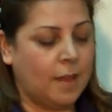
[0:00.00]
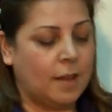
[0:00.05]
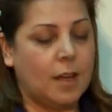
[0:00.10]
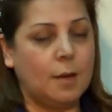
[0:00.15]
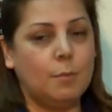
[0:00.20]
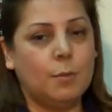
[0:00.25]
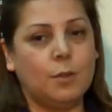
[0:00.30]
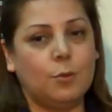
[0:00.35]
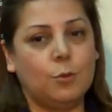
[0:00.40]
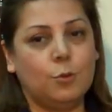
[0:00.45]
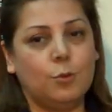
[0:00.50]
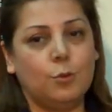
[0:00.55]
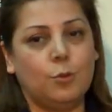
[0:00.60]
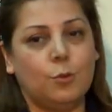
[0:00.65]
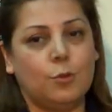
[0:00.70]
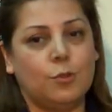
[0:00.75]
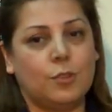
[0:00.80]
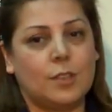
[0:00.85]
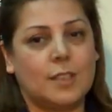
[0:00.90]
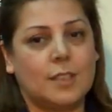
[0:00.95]
Ama onun
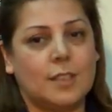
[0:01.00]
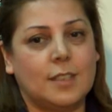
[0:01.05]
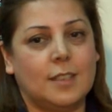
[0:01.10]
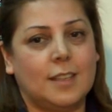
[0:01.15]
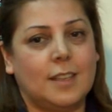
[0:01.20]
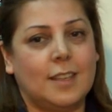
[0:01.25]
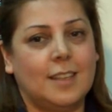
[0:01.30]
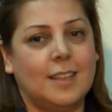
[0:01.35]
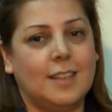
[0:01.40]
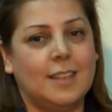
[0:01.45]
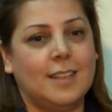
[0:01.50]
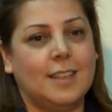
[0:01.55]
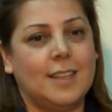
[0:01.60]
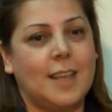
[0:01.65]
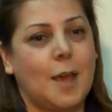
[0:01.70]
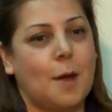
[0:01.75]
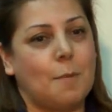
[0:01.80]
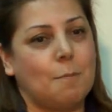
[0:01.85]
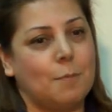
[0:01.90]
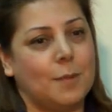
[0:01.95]
öncesinde ne
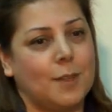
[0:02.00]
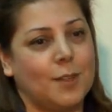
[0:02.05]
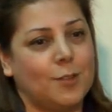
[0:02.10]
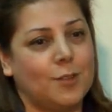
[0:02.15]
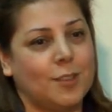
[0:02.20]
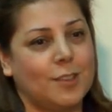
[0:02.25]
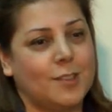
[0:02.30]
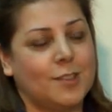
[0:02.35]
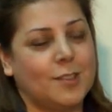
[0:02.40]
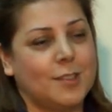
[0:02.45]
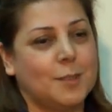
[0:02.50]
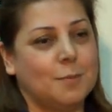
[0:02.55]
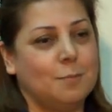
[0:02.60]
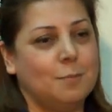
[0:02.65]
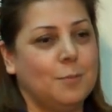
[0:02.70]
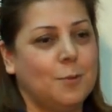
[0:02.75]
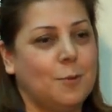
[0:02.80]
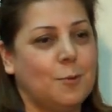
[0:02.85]
yapmaya çalıştım?